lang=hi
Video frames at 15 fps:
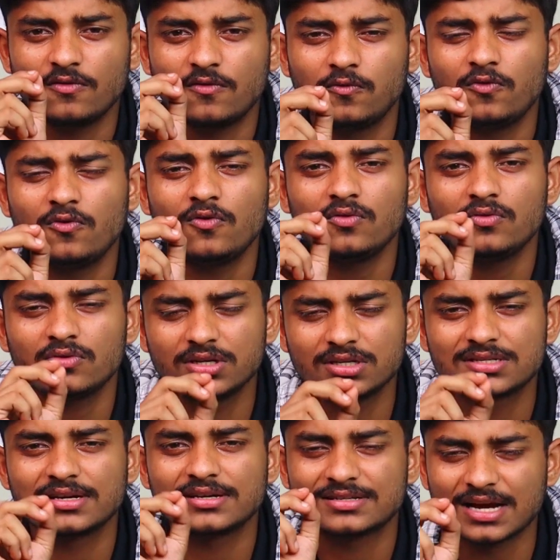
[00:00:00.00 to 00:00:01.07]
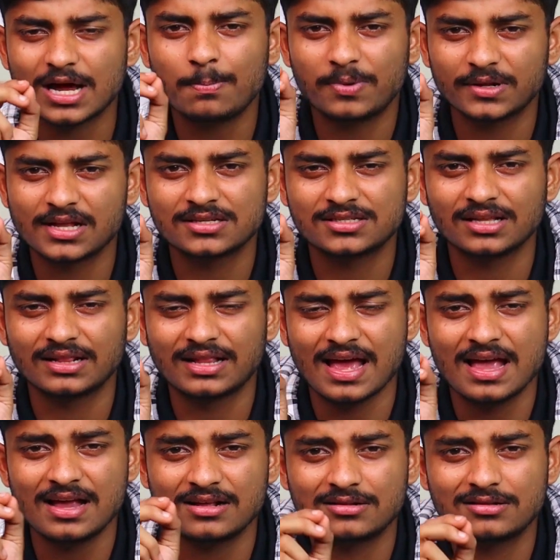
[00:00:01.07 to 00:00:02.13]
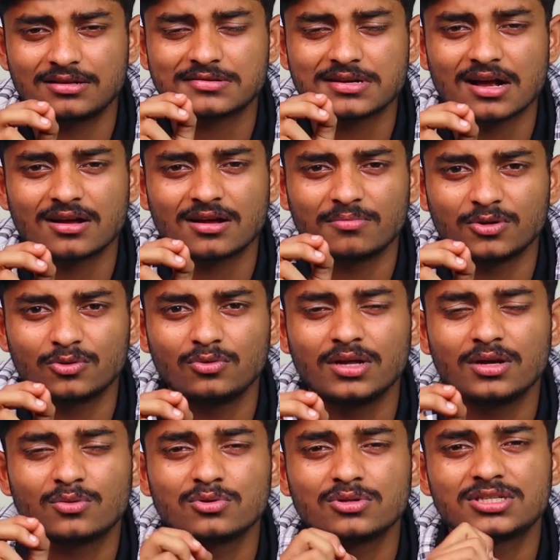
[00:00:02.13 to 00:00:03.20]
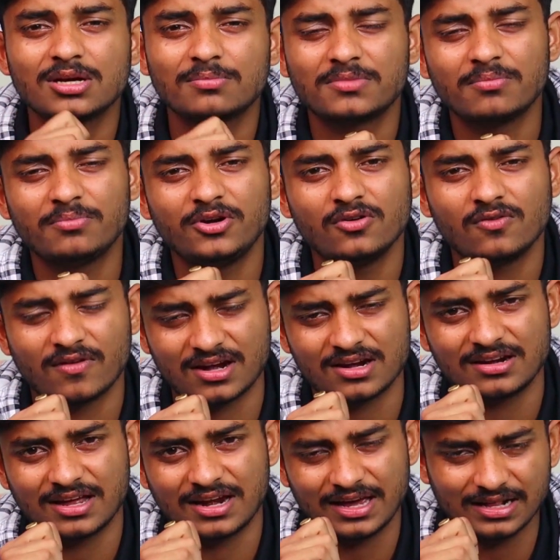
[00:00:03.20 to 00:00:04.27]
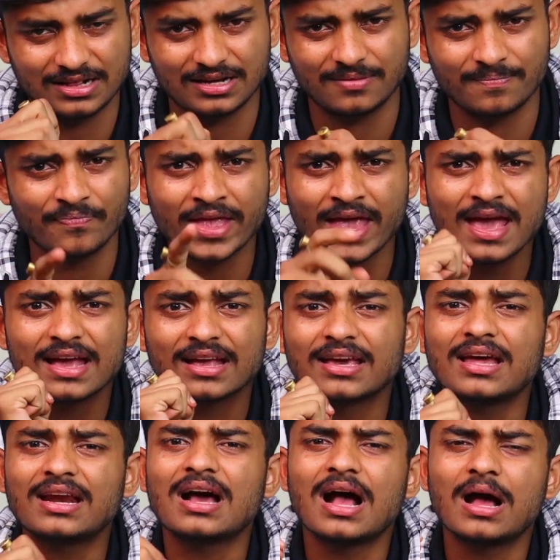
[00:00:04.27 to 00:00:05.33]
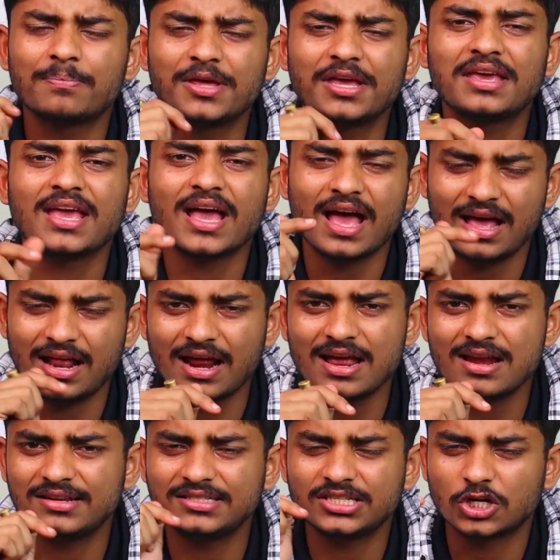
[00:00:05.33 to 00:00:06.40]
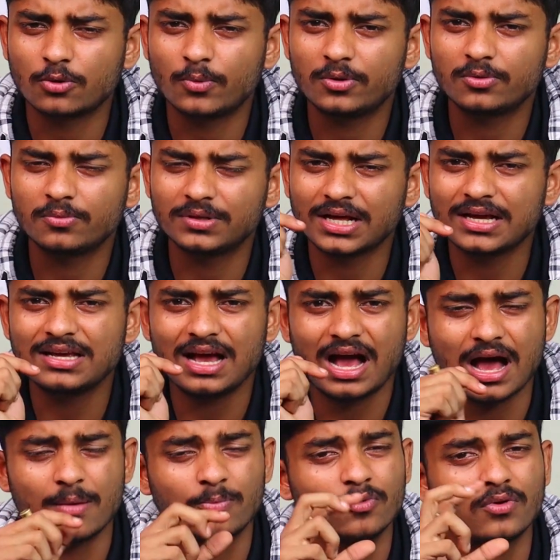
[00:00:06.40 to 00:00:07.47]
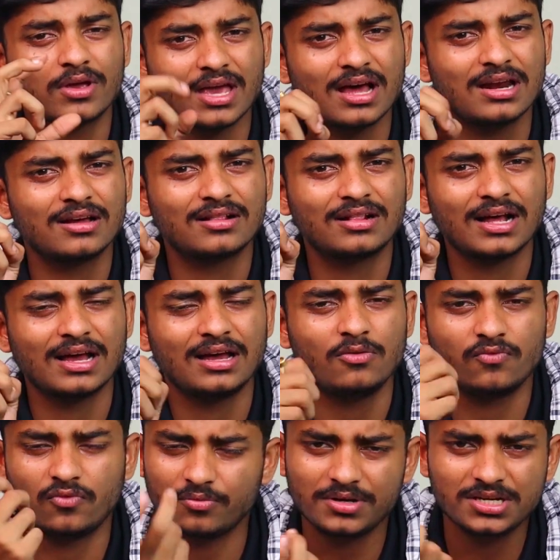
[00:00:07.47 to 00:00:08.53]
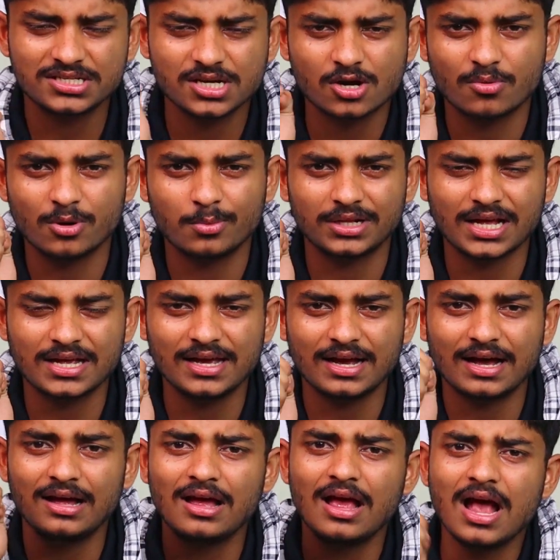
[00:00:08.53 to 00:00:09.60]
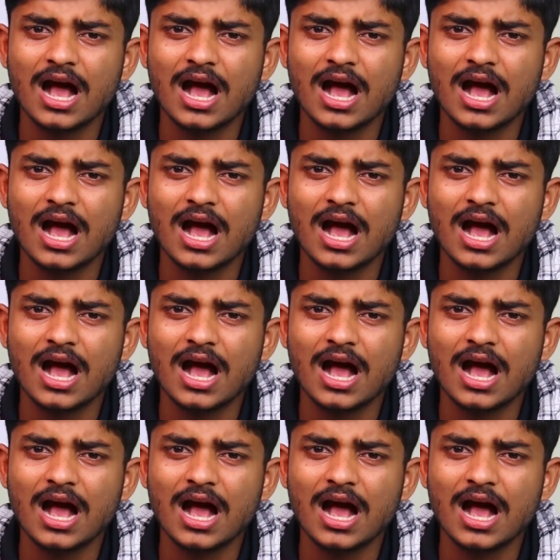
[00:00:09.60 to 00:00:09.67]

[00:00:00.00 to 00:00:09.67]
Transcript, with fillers: हैं वो इससे साफ पता चलता है कि त्रिशाकर मधु ने खुद से अपना वीडियो वायरल कराया था खैर आपकी क्या है राय नीचे कमेंट में बताइए आपको क्या लगता है वो भी नीचे कमेंट में बताइएगा